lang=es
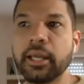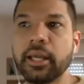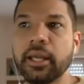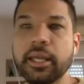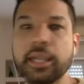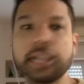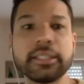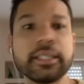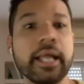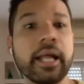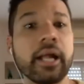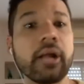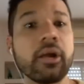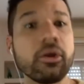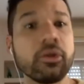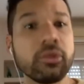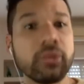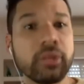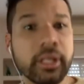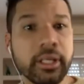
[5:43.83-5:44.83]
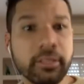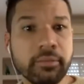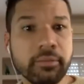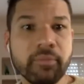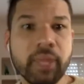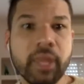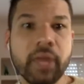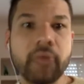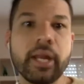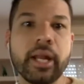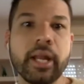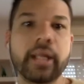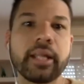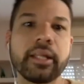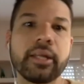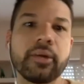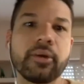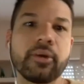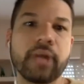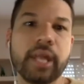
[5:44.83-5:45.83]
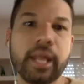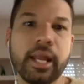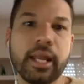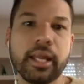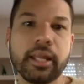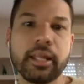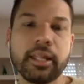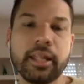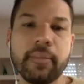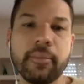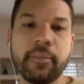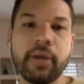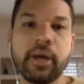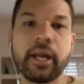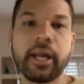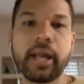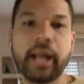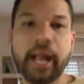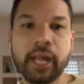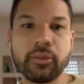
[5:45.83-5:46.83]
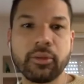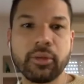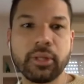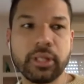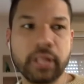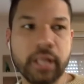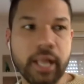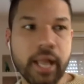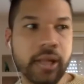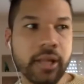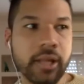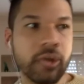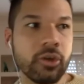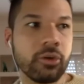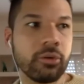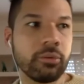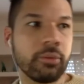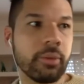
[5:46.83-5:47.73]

Y Snack Content es una categoría que estamos agregando este año.